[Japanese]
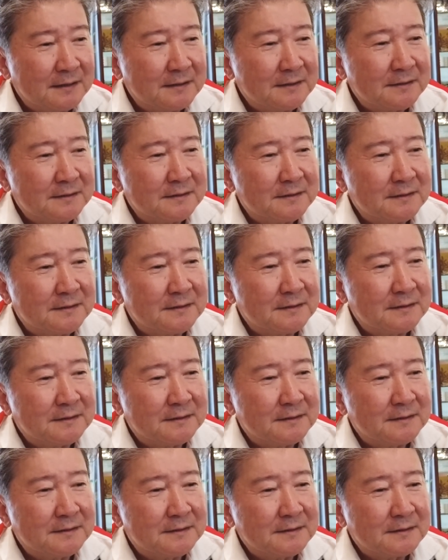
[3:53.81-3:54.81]

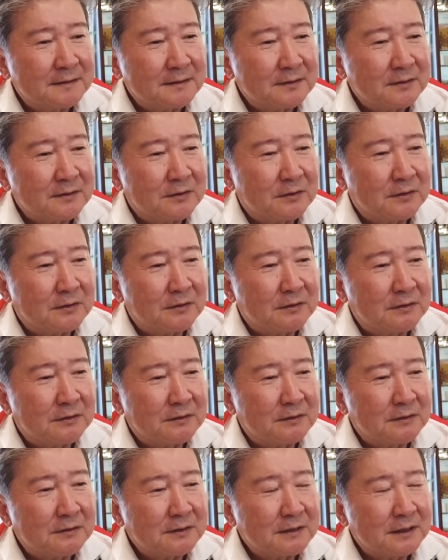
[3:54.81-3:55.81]
結
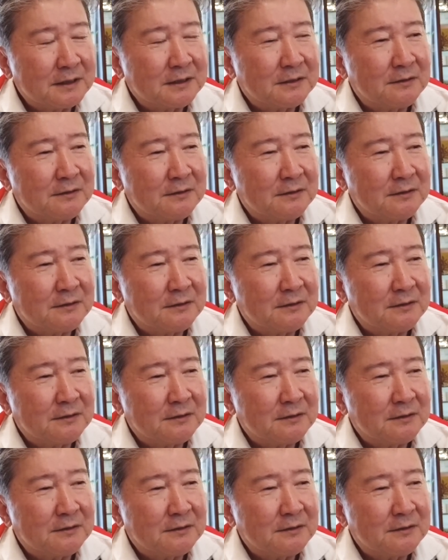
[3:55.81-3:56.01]
婚